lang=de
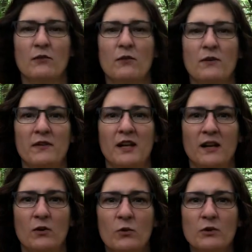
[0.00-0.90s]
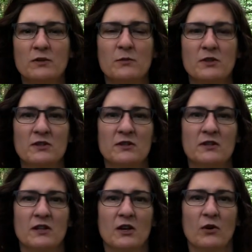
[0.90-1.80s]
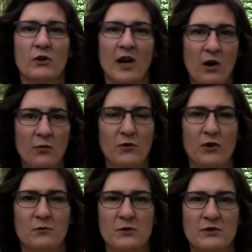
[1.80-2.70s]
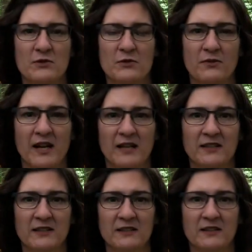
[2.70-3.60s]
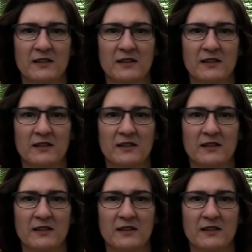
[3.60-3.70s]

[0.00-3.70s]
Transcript: wo wir wieder los müssen und aufhören müssen zu warten.